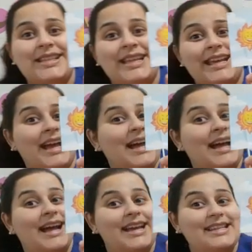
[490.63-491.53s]

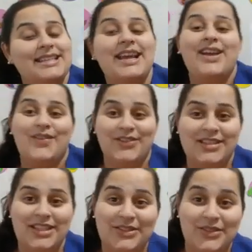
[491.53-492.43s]
legais.
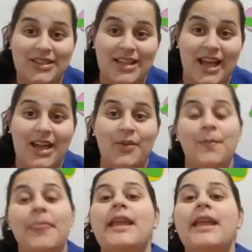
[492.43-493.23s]
Vocês gostaram?